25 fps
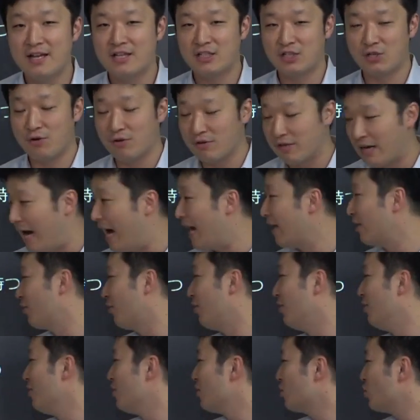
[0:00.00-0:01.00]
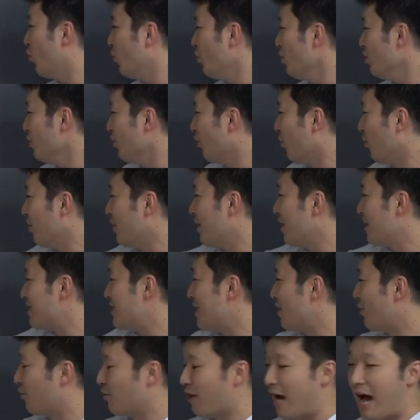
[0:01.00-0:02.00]
そうかと。そういうところでで
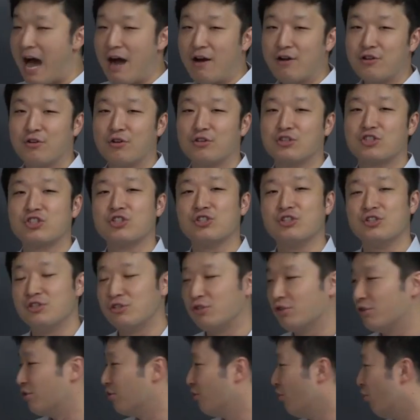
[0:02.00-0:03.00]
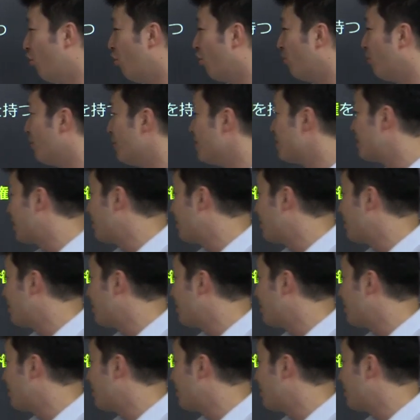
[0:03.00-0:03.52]
すねこのアフロ注意というのを思い